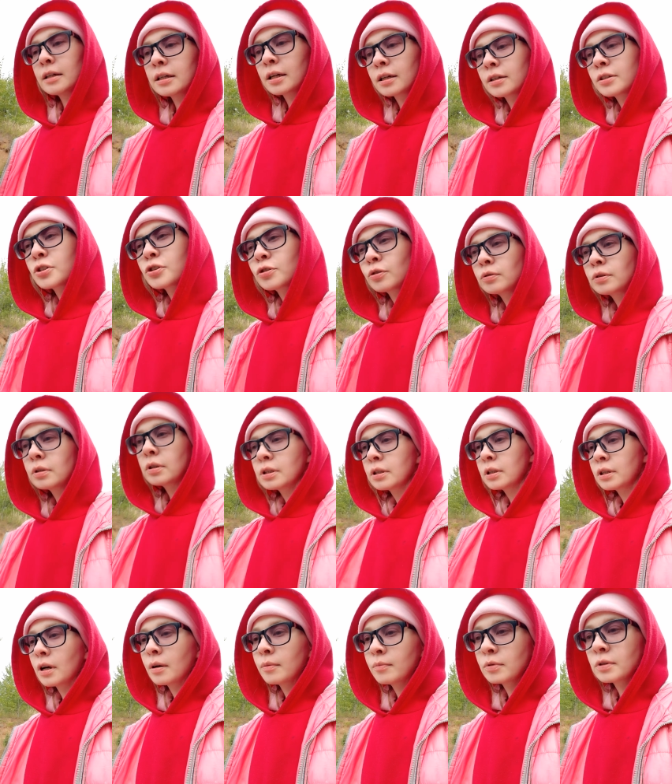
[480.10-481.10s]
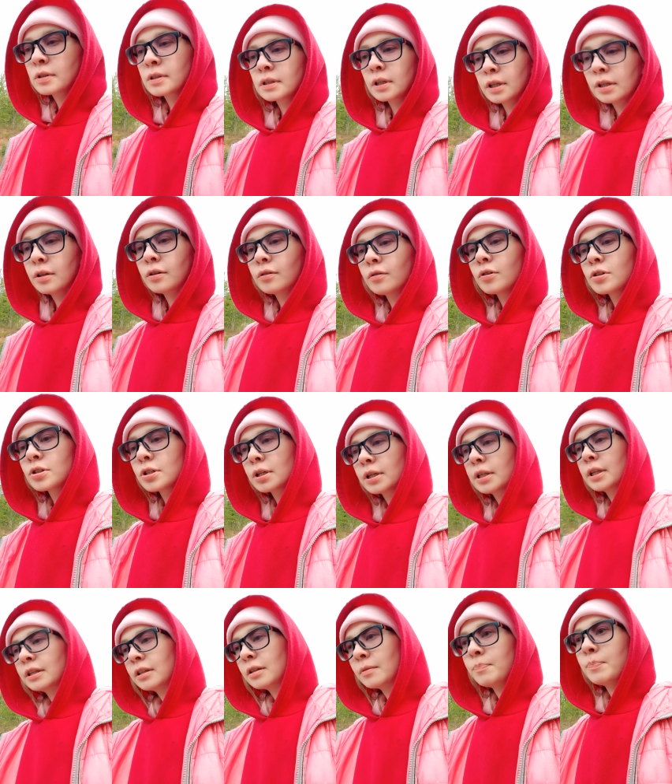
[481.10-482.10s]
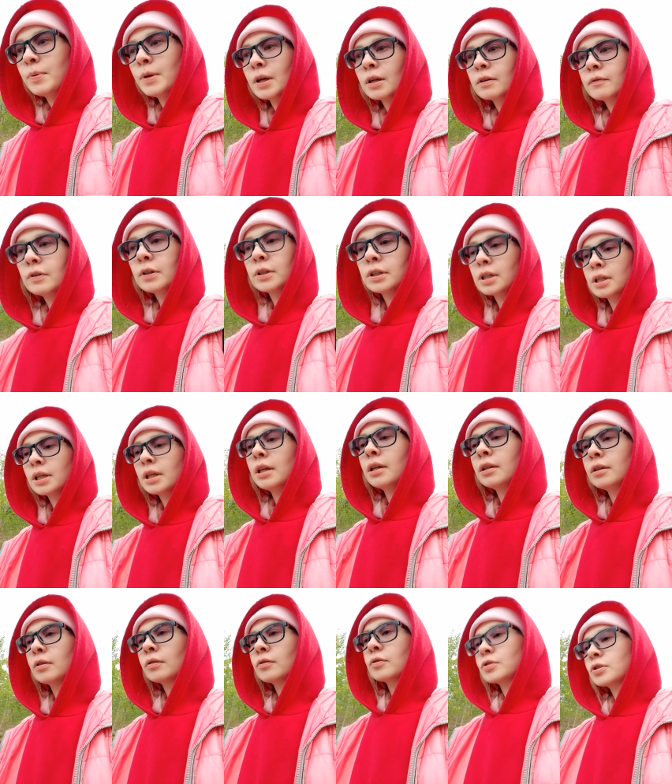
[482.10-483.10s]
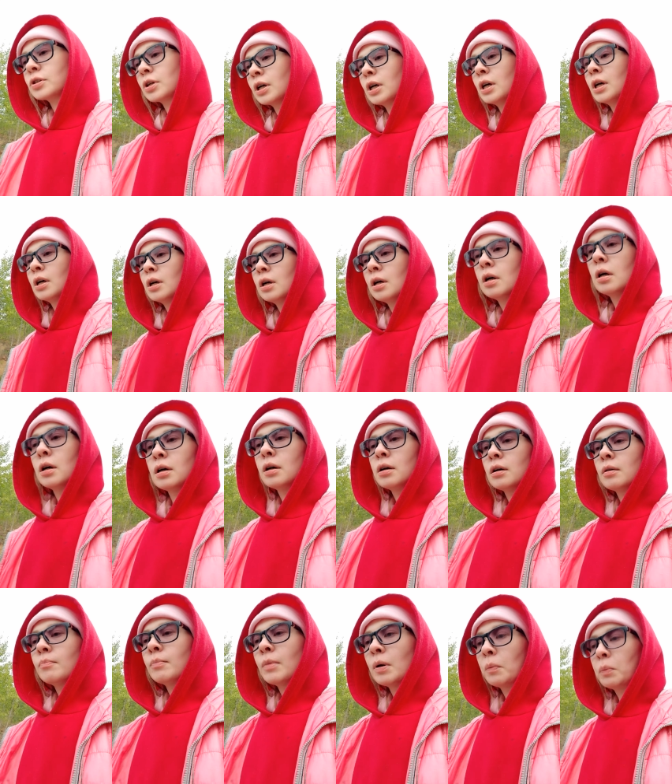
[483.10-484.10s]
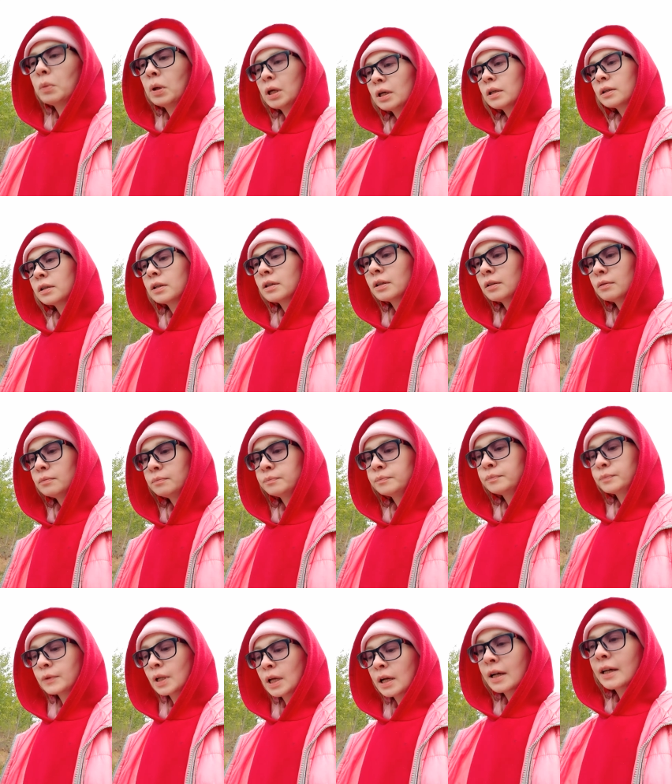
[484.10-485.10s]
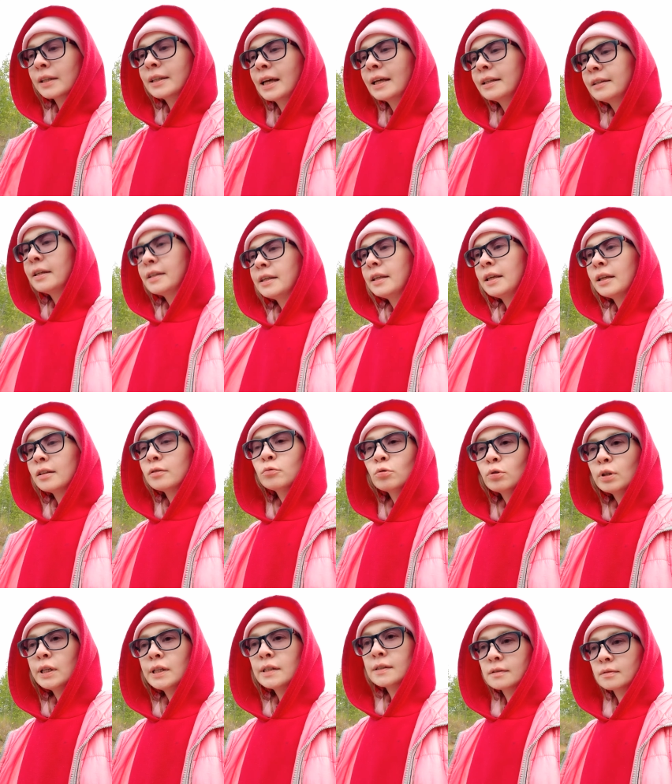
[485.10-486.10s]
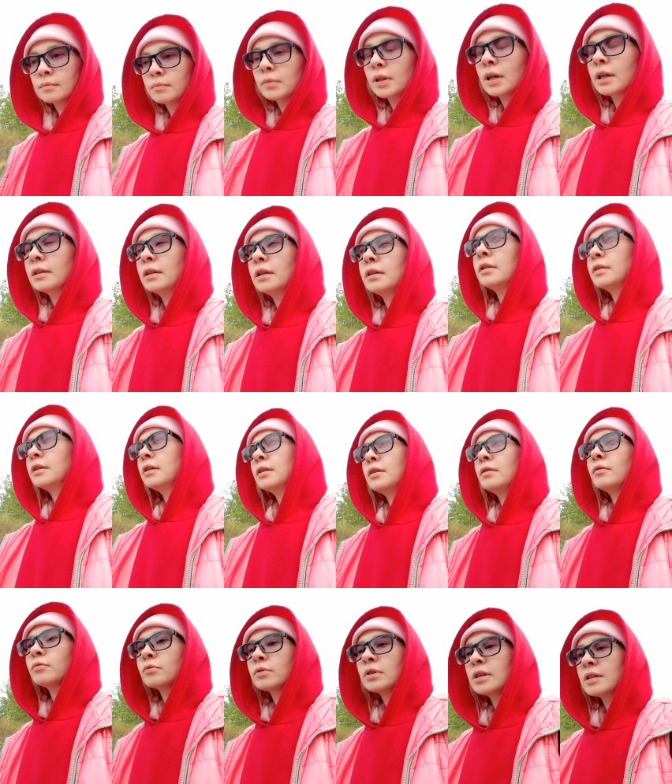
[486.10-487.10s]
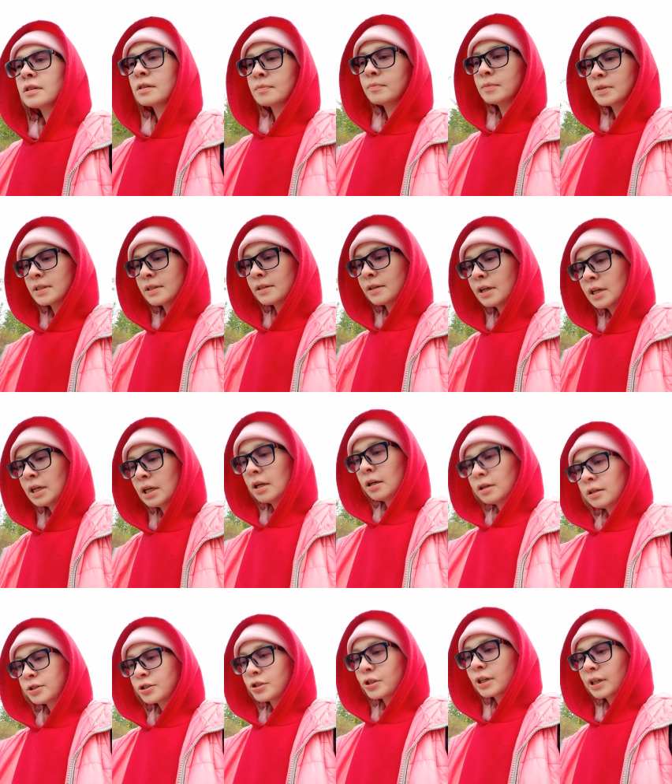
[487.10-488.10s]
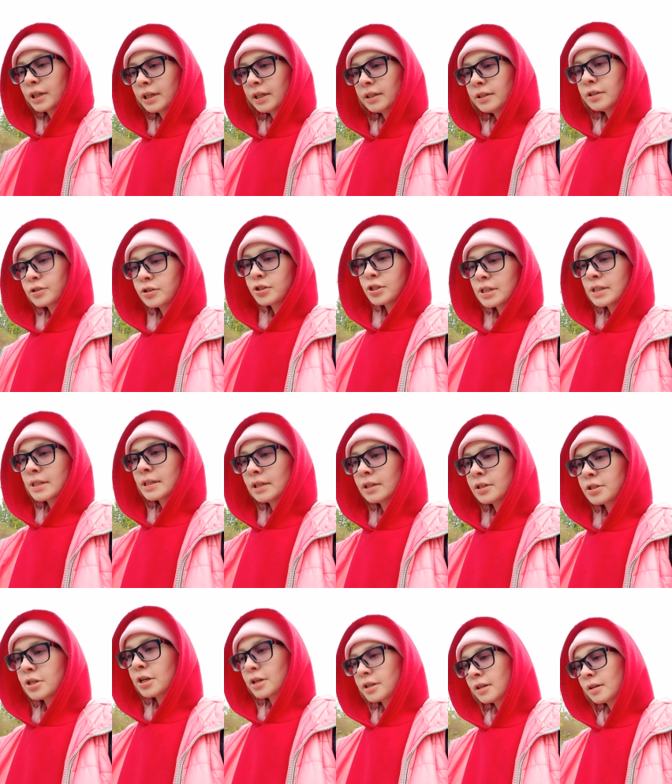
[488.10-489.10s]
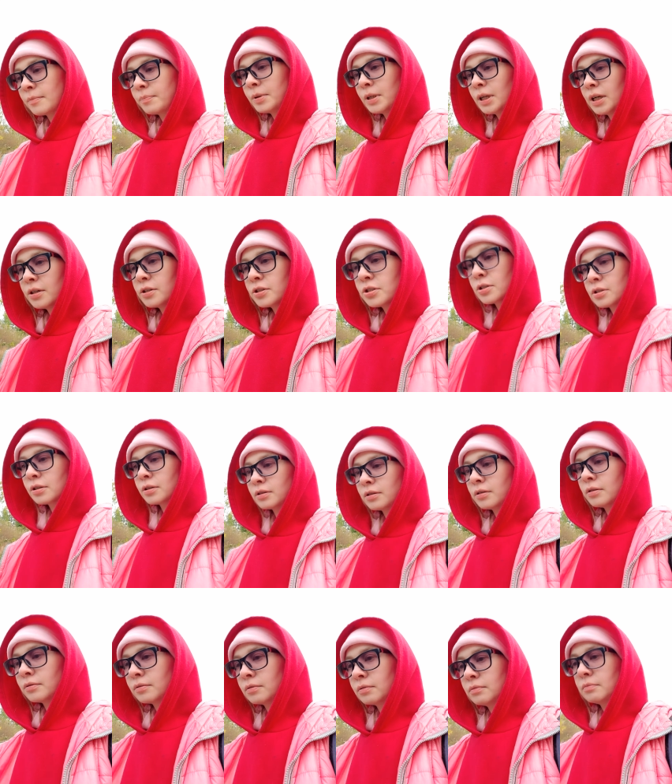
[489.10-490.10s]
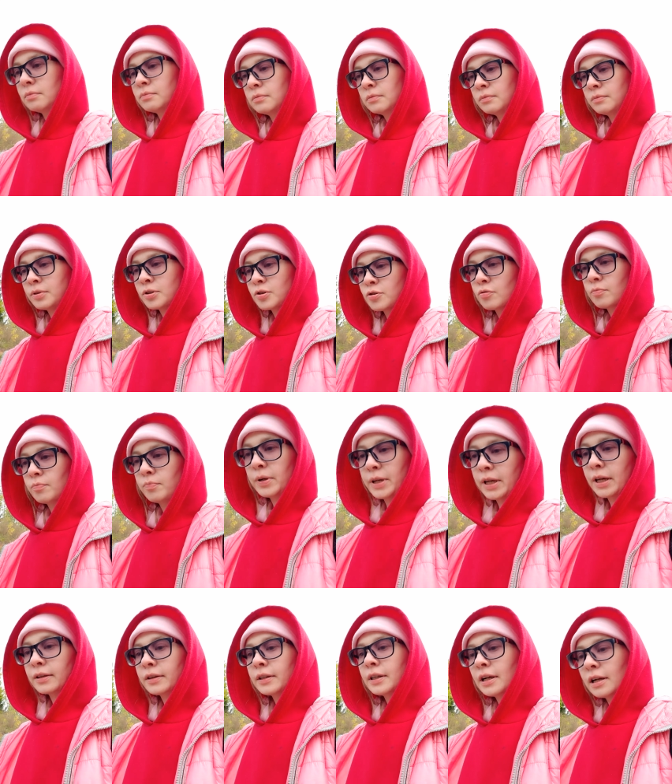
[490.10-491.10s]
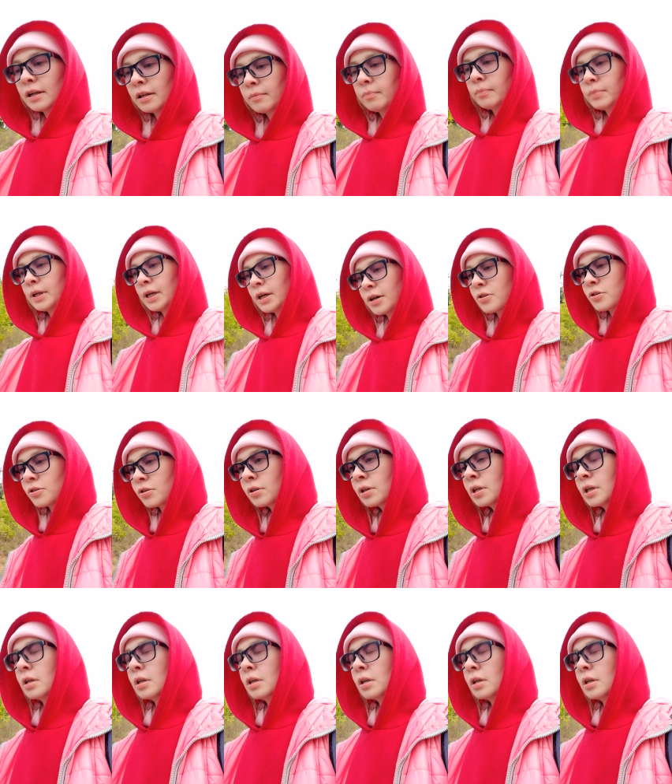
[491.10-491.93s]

как что-то ты там узнаешь, какие-то первые такие тоже а, моменты, когда это не туризм, когда ты, ну, не в смысле, человек едет чисто лежать на пляже, причем при отельном пляже